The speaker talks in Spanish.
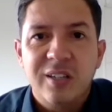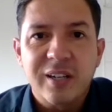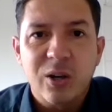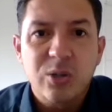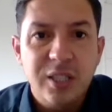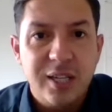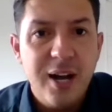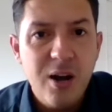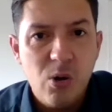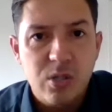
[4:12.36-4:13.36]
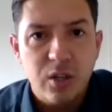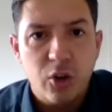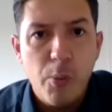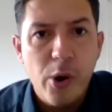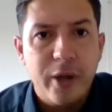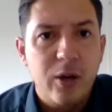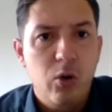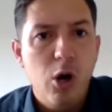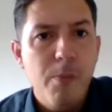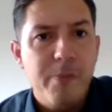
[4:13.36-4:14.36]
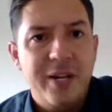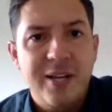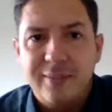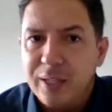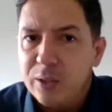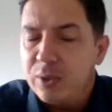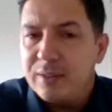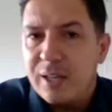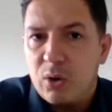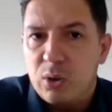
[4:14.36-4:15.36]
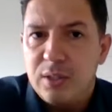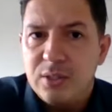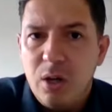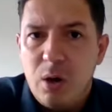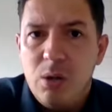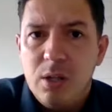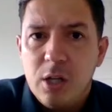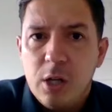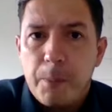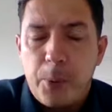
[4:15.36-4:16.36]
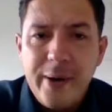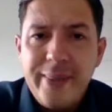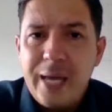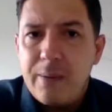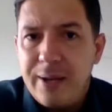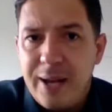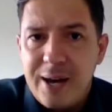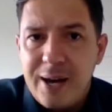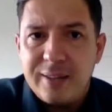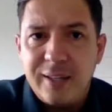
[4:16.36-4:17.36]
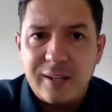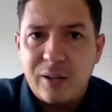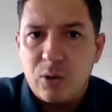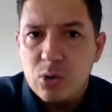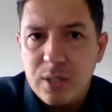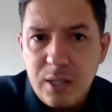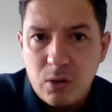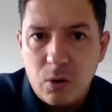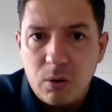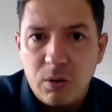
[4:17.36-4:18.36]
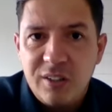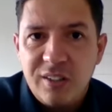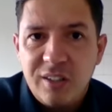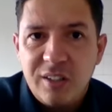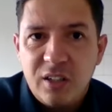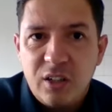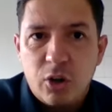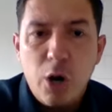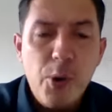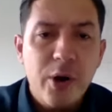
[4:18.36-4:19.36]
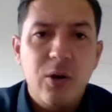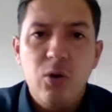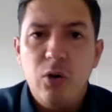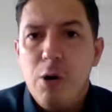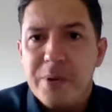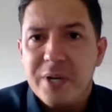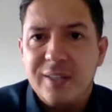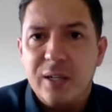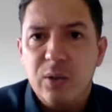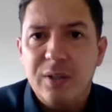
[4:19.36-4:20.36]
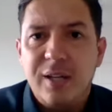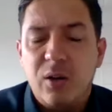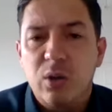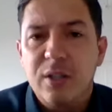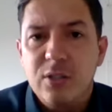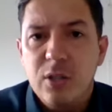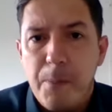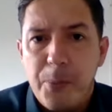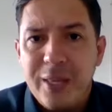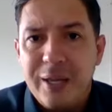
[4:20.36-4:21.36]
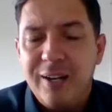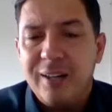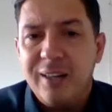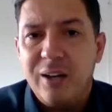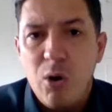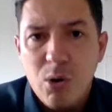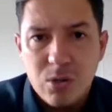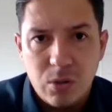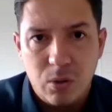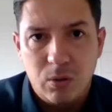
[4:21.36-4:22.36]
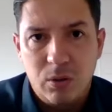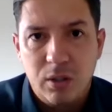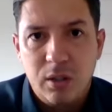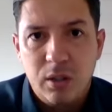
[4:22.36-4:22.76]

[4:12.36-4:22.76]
regocijaos. ¿Y cómo es que un hombre, estando en esta condición, puede hablar de regocijo? ¿Cómo es que un hombre, estando en esta condición, puede hablar de gozo?